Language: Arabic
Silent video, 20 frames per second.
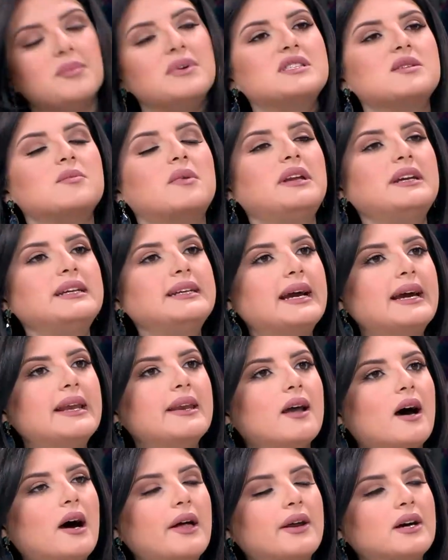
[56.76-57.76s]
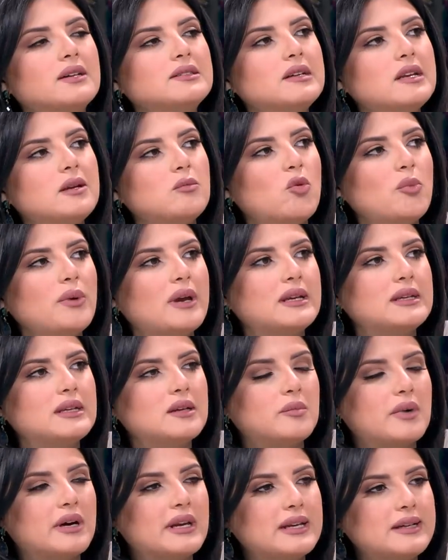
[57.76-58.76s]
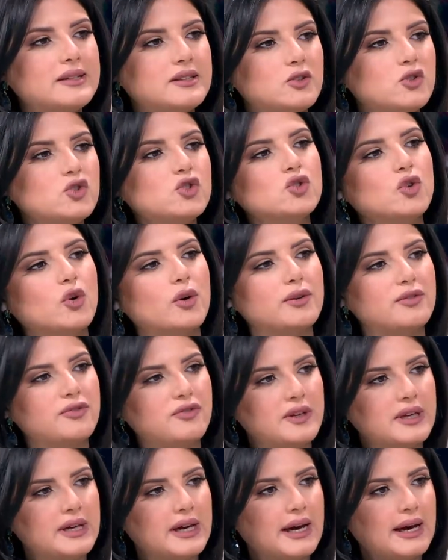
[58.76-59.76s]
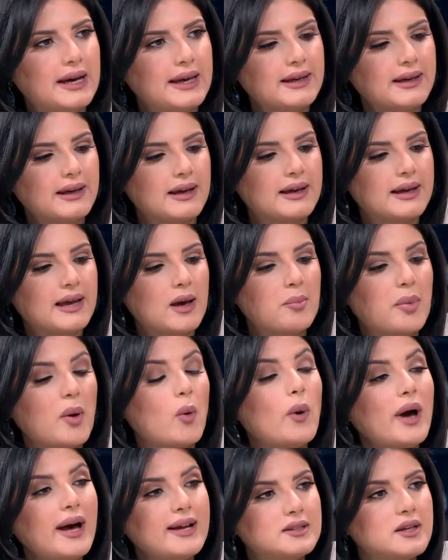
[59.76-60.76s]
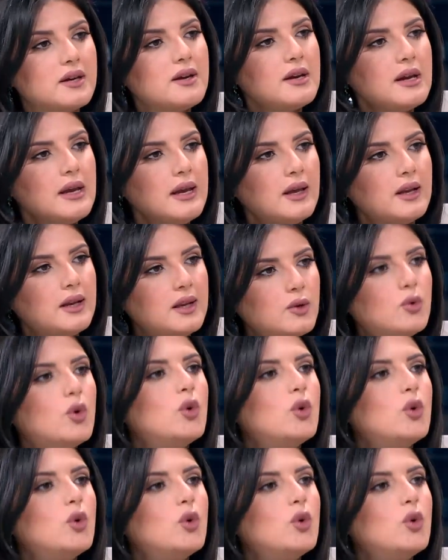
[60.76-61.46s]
اذا بدنا نحكي عن الاعراض اللي ممكن المريض يشعر فيها هيك كبوادر لانه